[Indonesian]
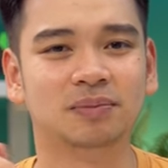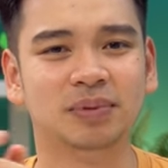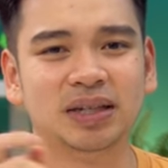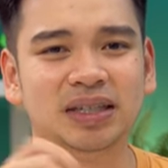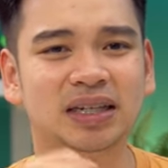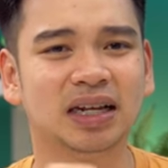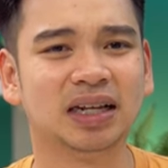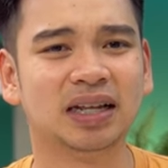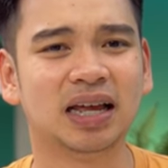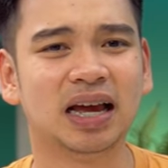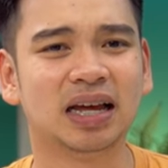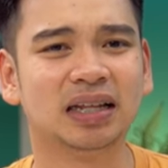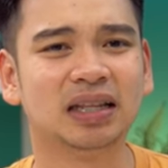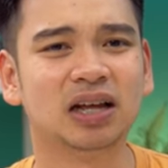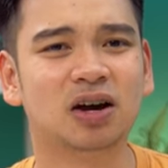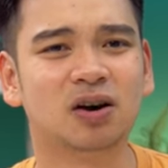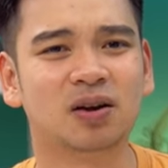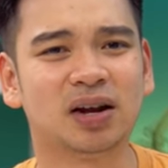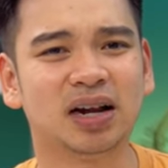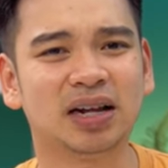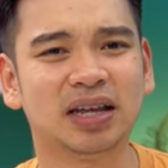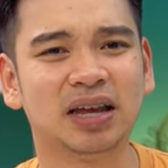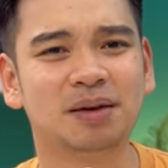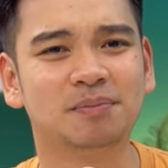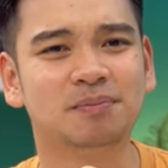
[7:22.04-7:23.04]
misalnya Anda
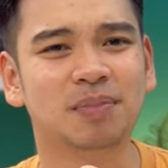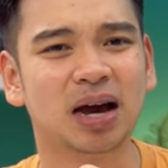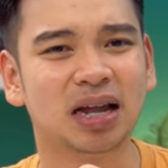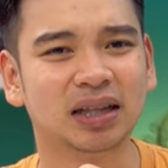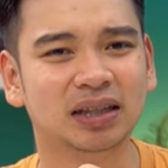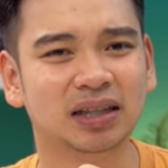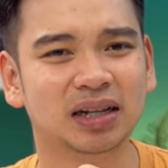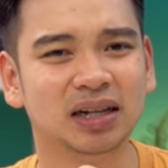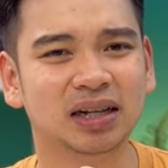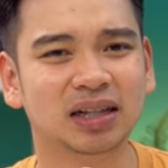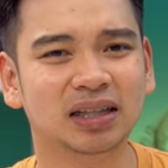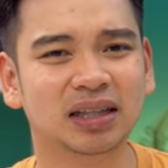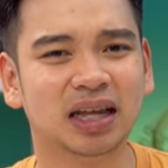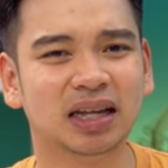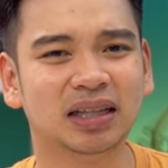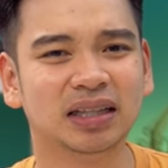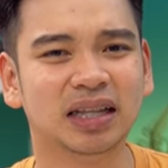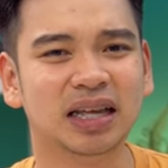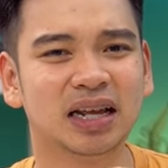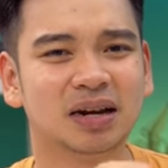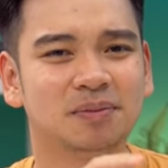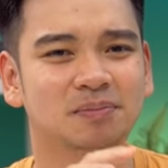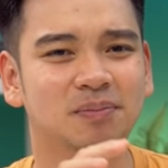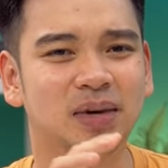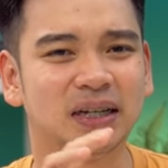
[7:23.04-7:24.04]
orangnya bandel dan
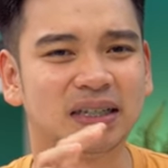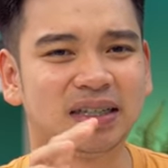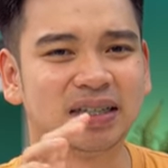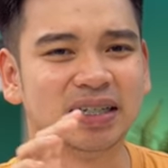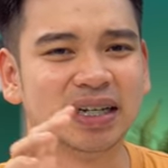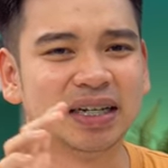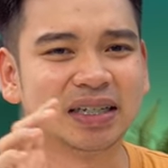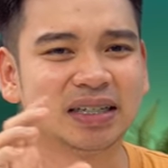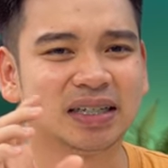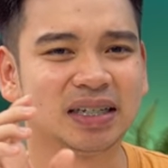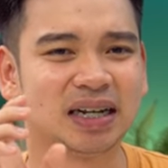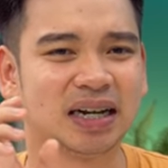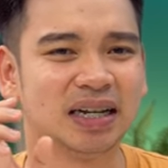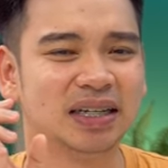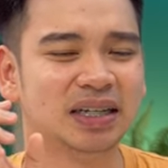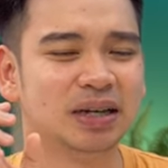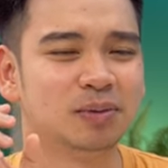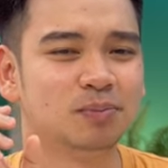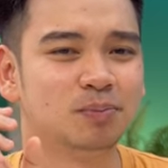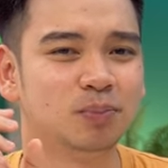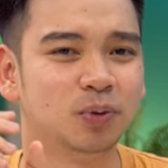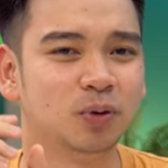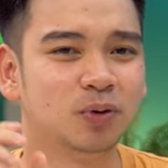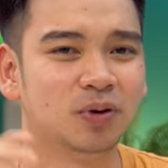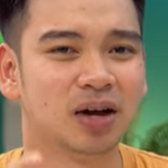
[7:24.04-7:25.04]
earbudsnya sering
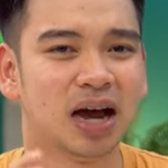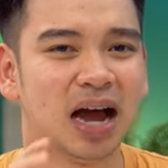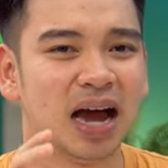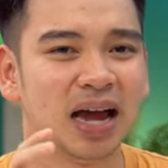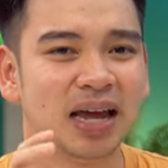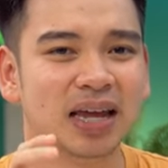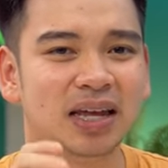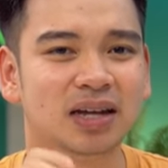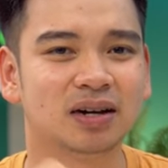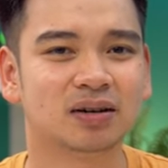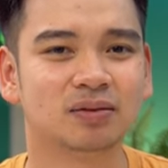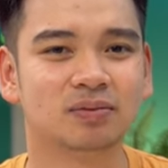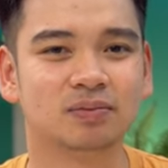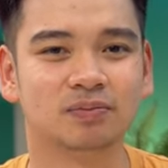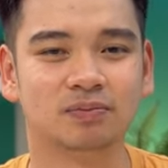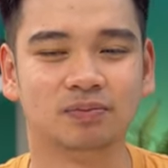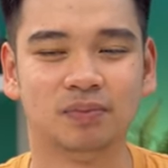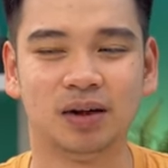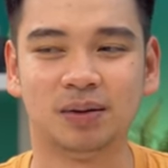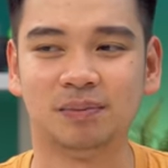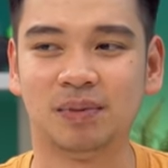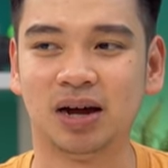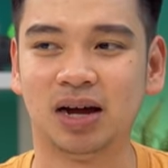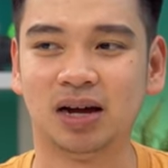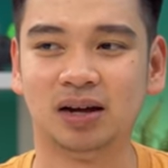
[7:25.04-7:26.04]
nyemplung ke air,
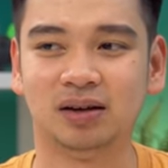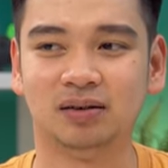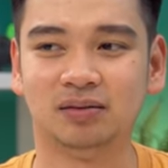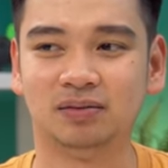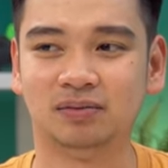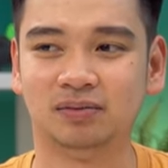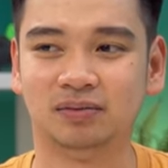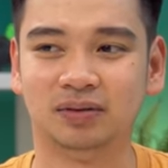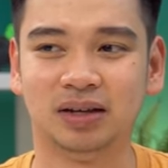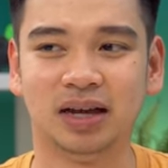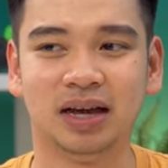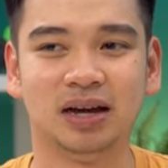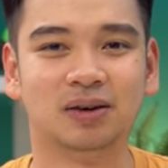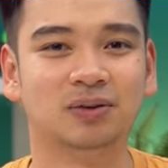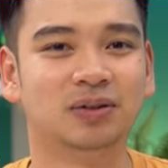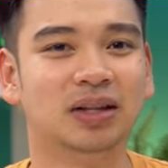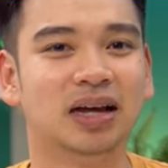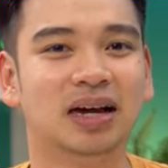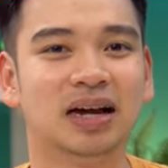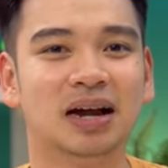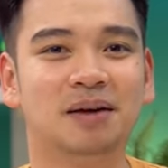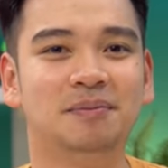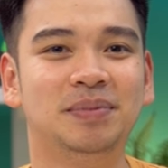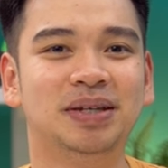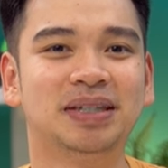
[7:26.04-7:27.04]
memang ya udah
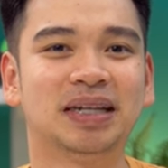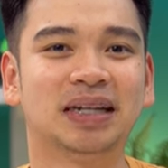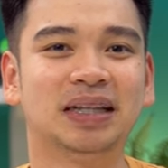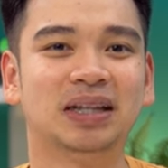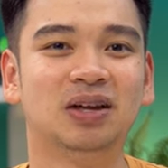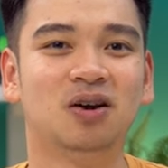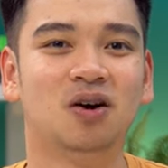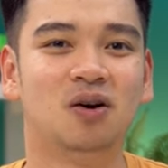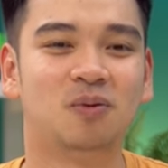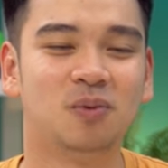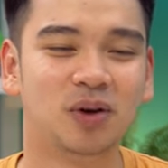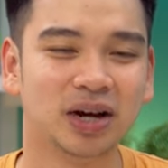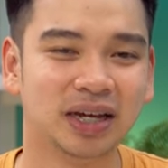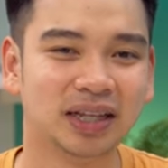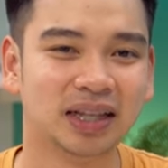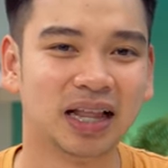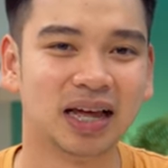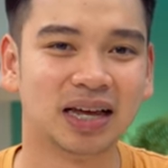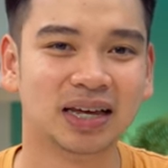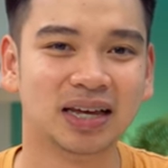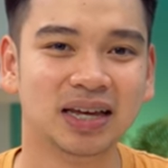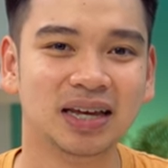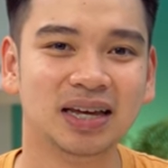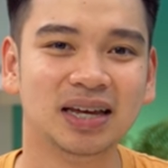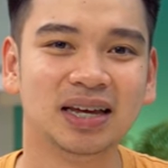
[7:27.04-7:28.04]
nggak bisa di ngomongin
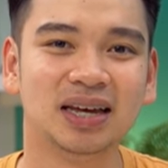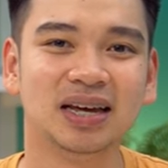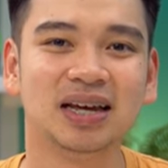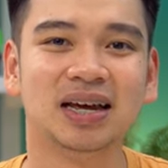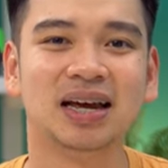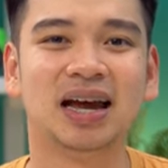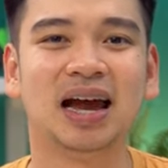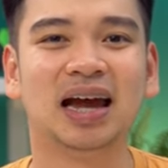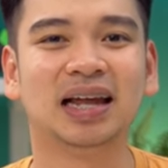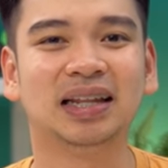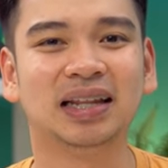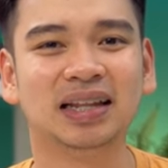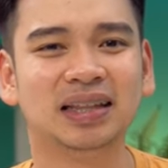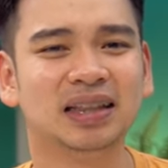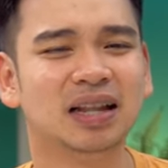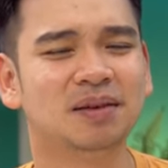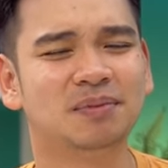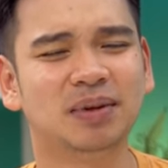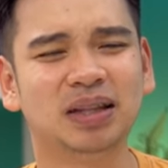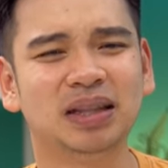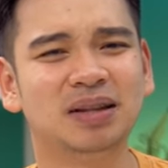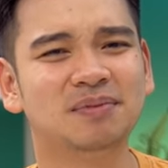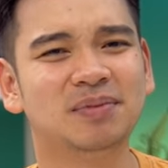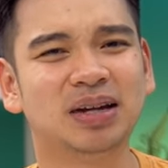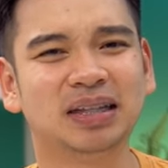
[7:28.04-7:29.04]
lagi. Elite
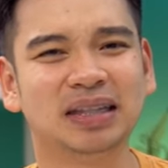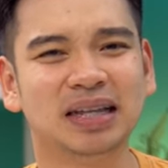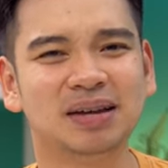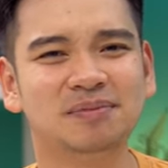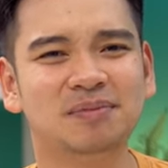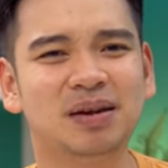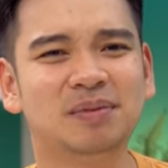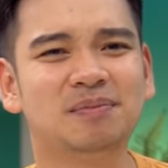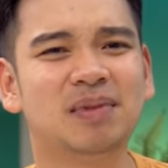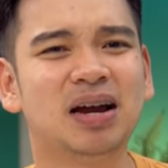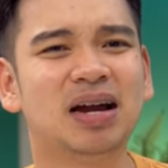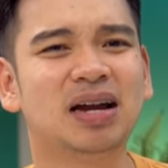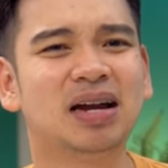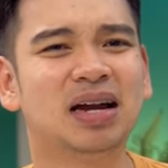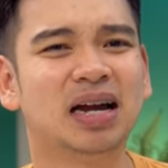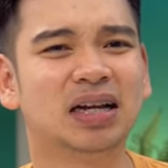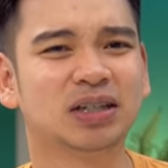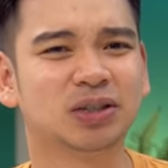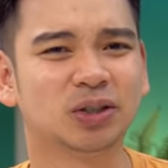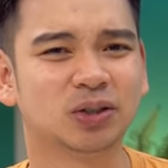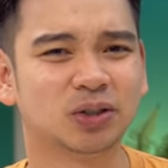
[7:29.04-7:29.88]
85T memang nggak